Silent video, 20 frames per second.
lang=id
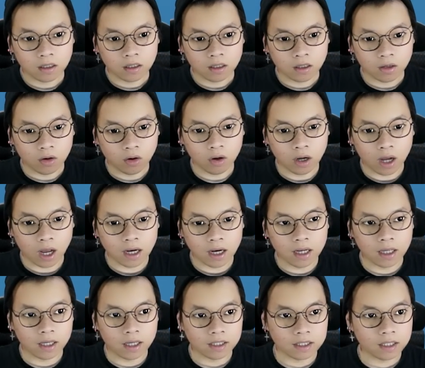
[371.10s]
Oh nggak ada ya
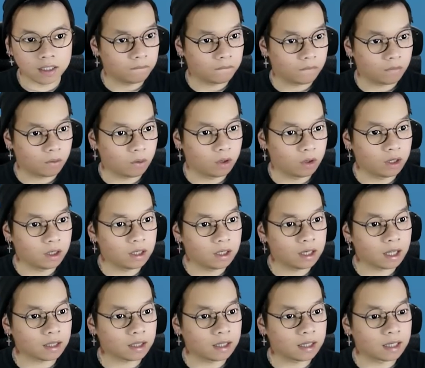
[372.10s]
guys ya. Ini ini
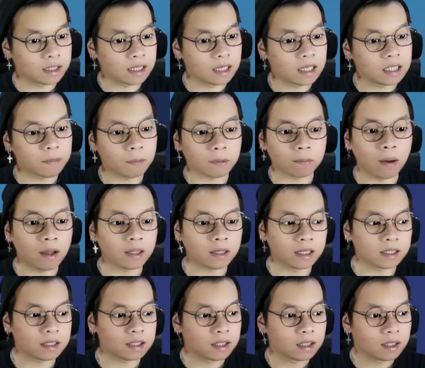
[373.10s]
lihat nih guys. Ini cepet banget guys.
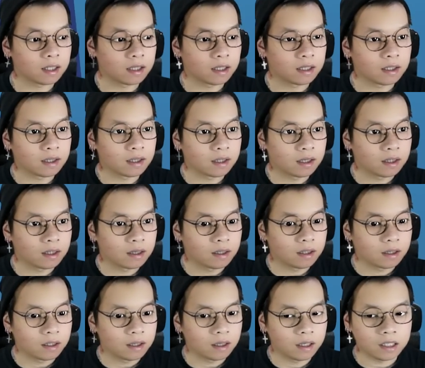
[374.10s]

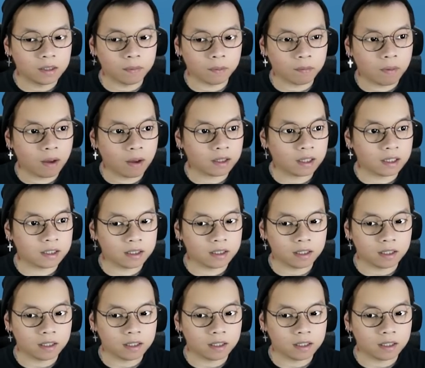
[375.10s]
Ini cepet banget guys.